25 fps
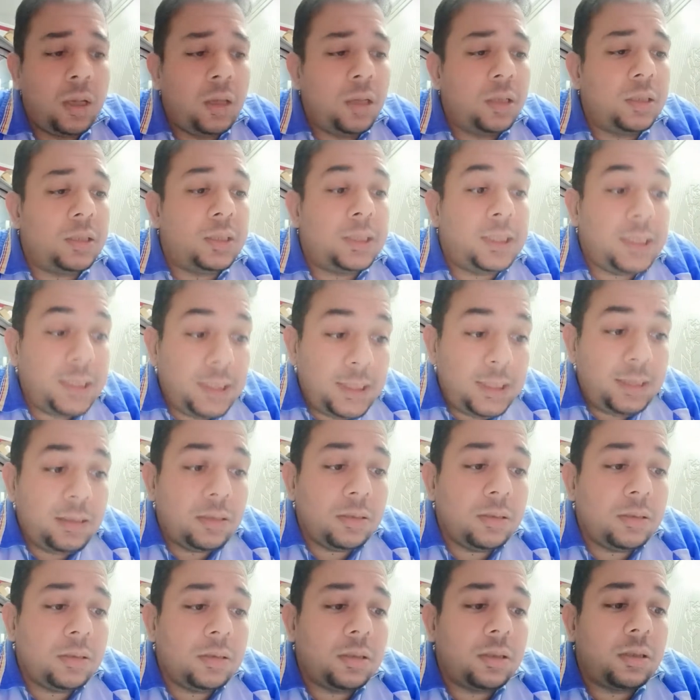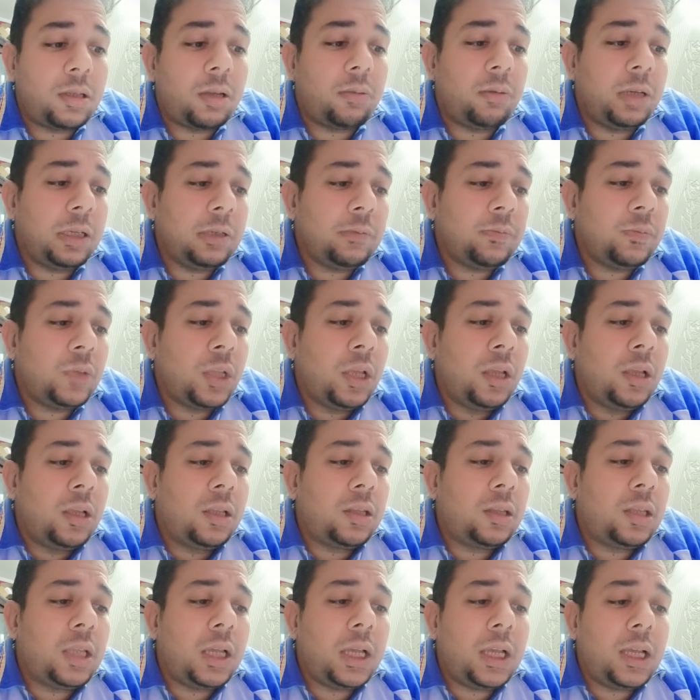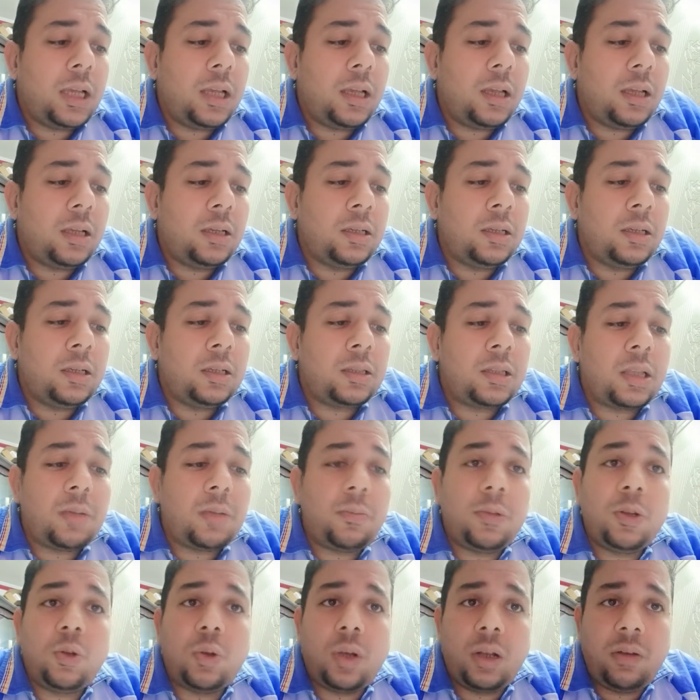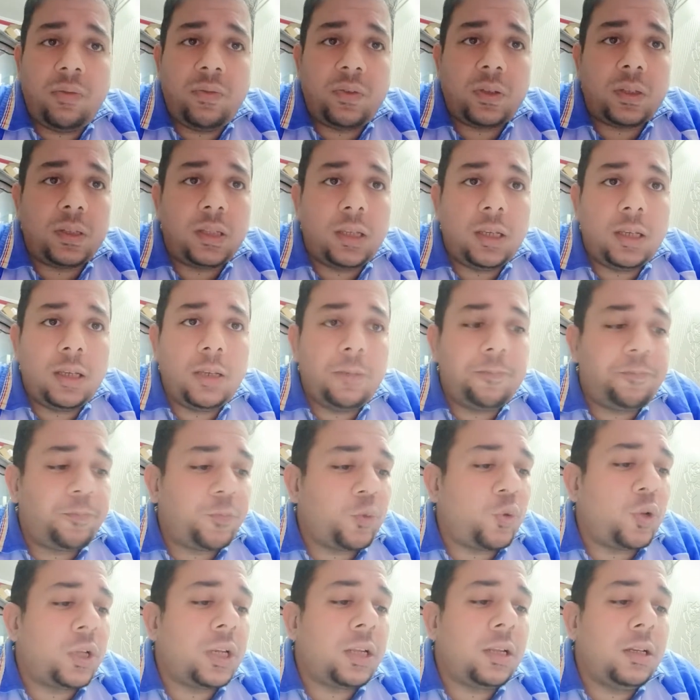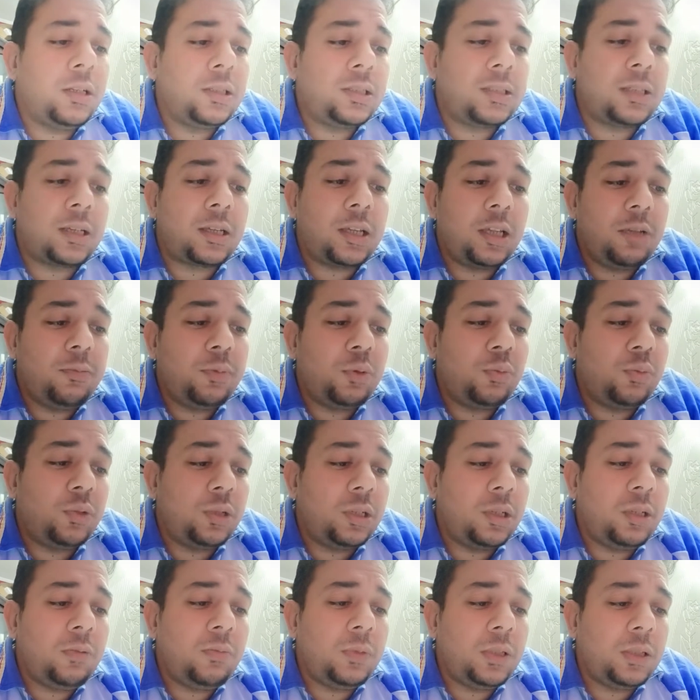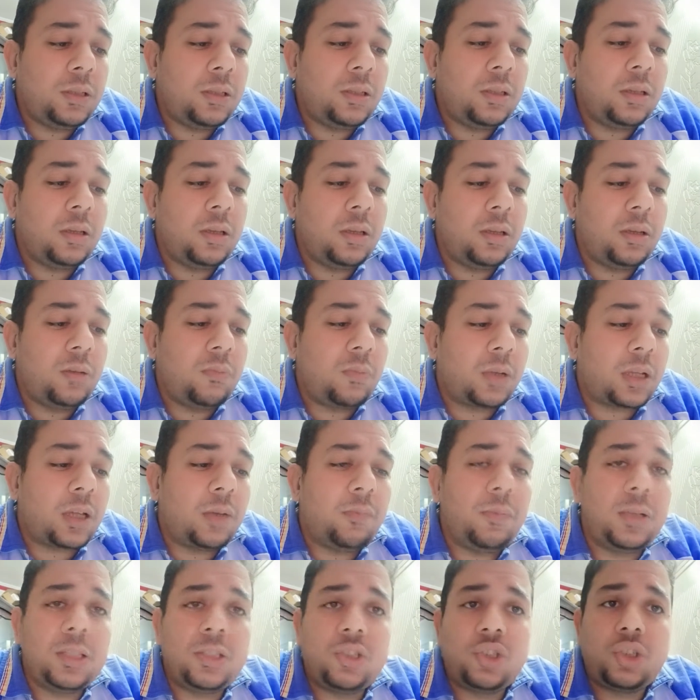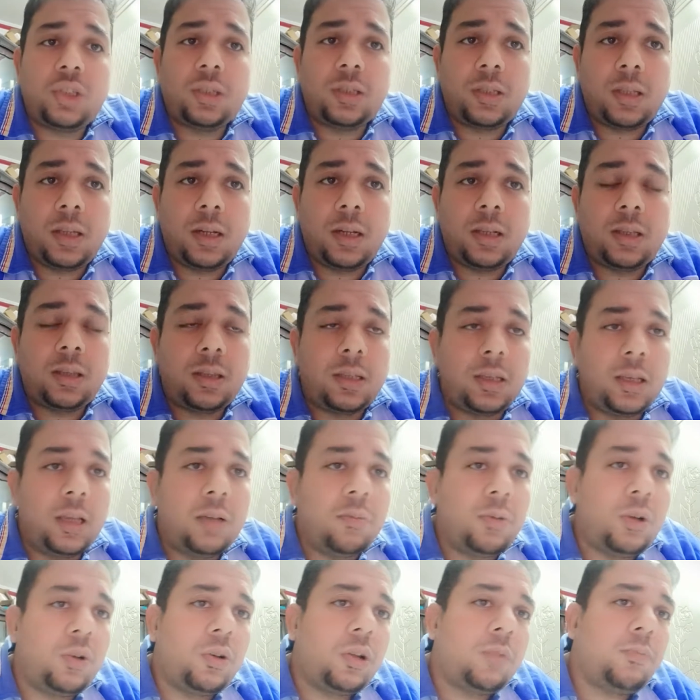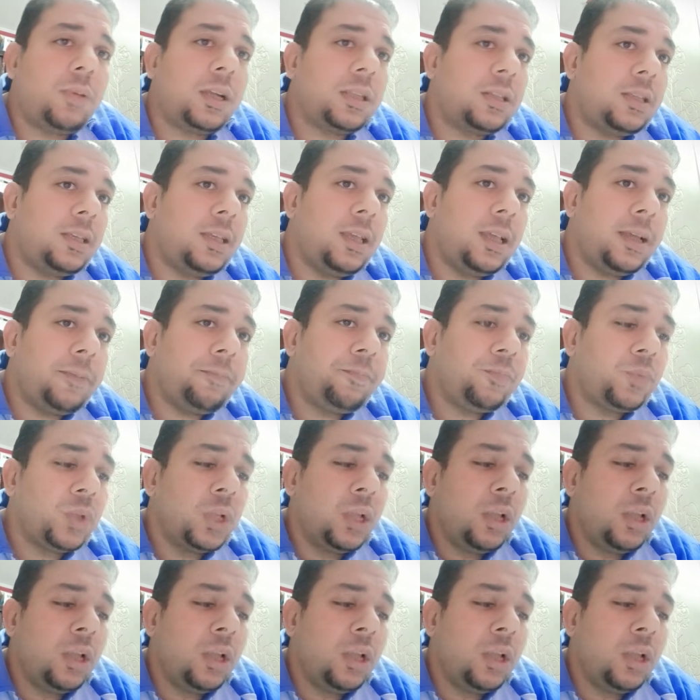دي تمام ده آه، تمنه ألف جنيه وأنا لسه جايبه من قيمة آه، ما كملتش تلات أيام أو أربع أيام